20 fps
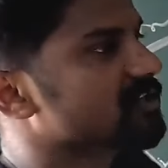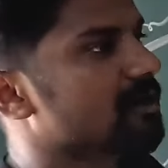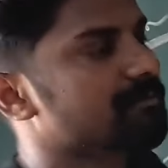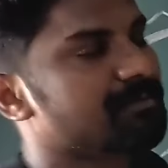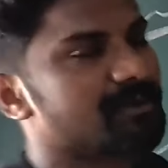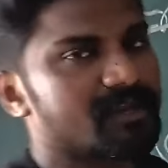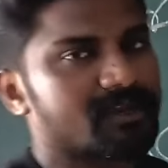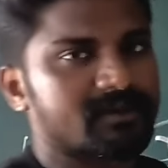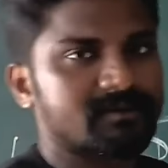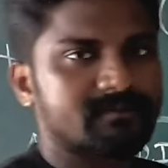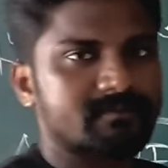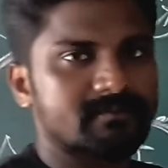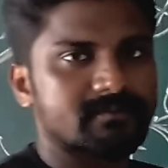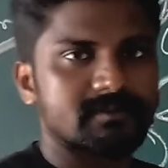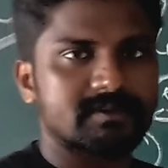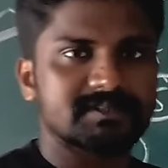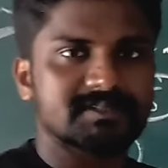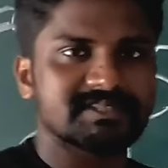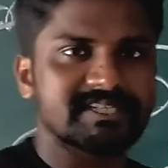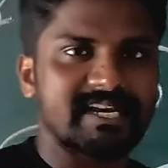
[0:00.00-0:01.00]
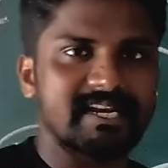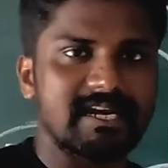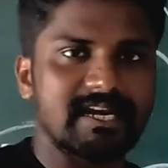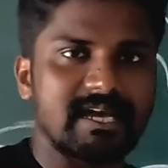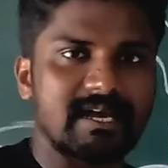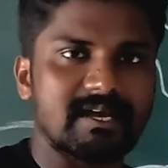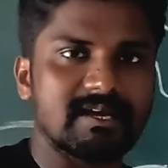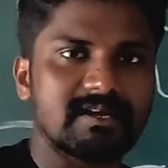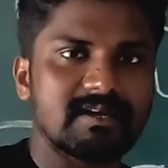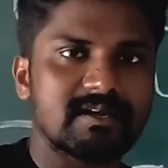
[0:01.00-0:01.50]
டாபிக்
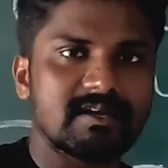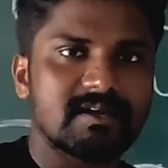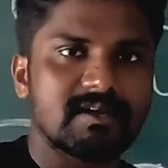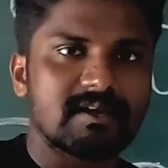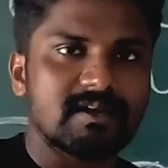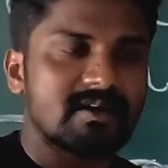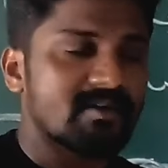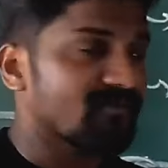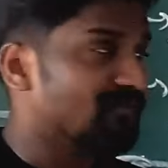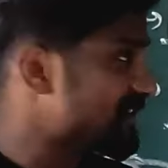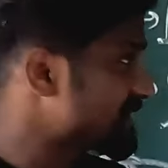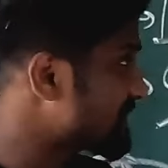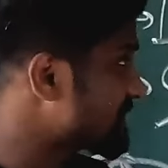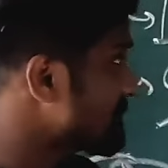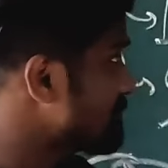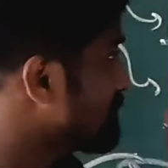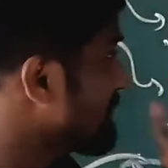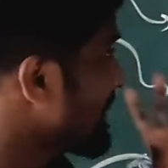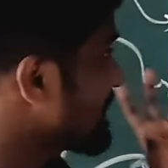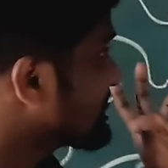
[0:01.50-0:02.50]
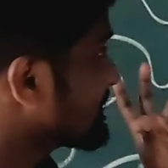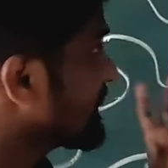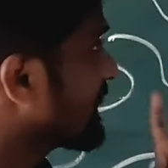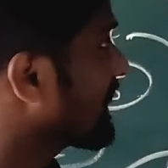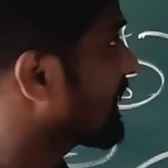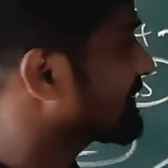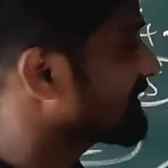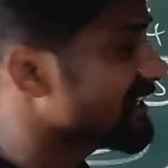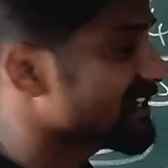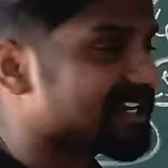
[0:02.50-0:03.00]
சரிங்களா ஃபஸ்ட்டு பேசிக்
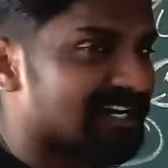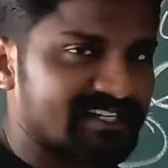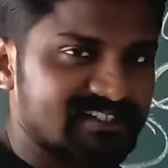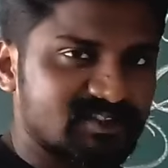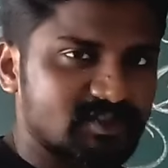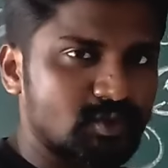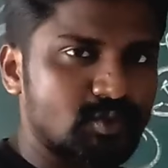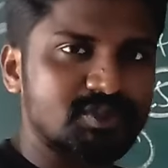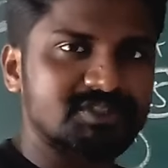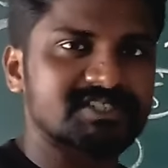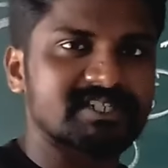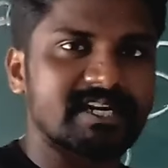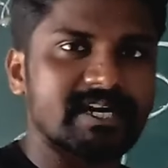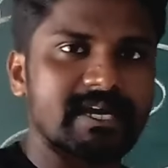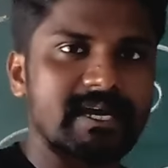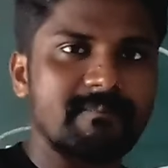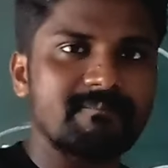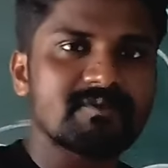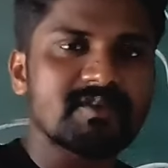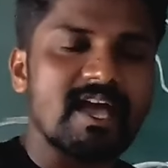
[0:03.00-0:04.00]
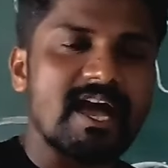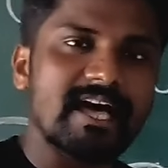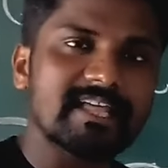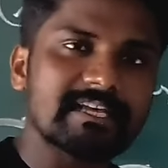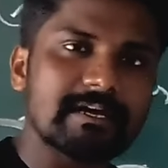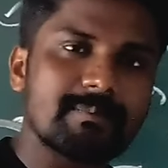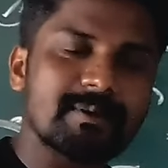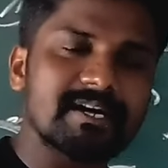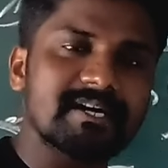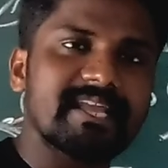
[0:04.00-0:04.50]
எல்லாத்தையும் கரைச்சி குடிச்சிருங்க
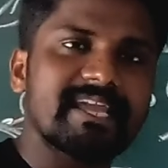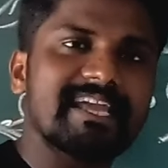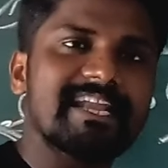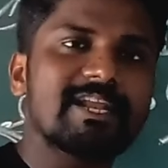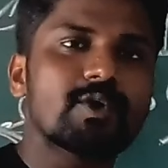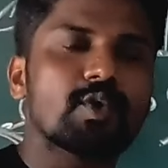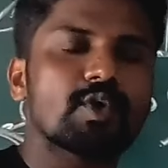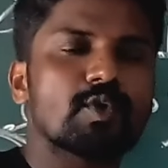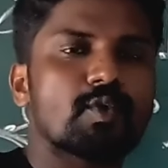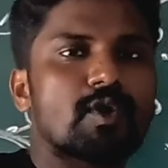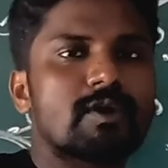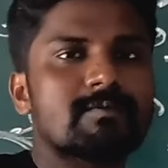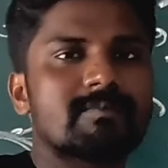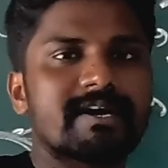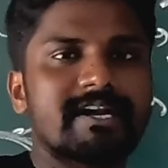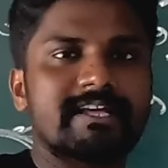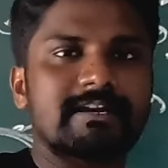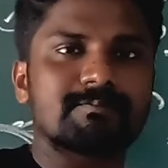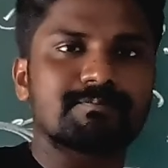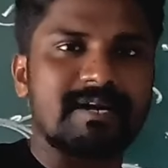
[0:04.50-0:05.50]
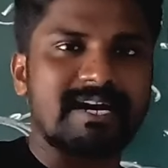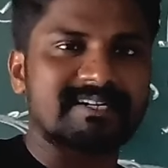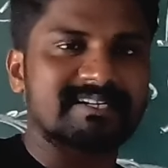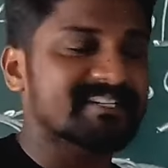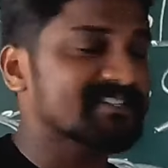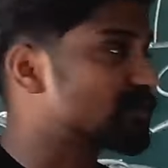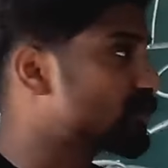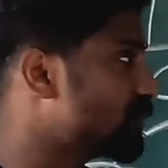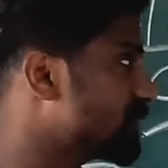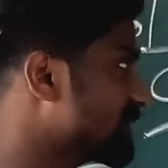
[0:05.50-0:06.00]
அதுக்கப்புறம் டெய்லி ஒரு ஒரு மணி நேரம்
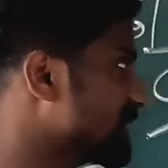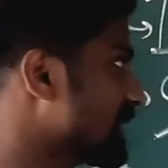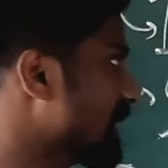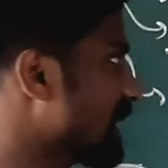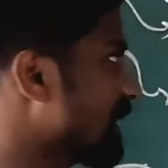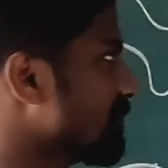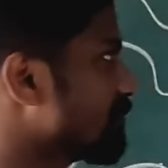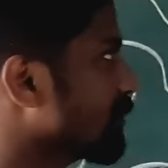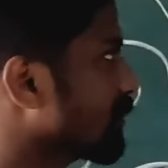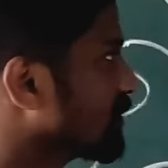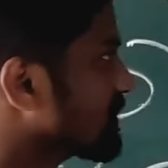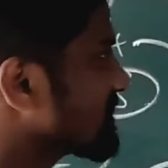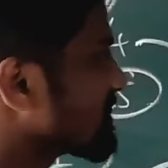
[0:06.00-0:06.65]
ப்ராக்டிஸ் கொடுத்தீங்கனாலே போதும்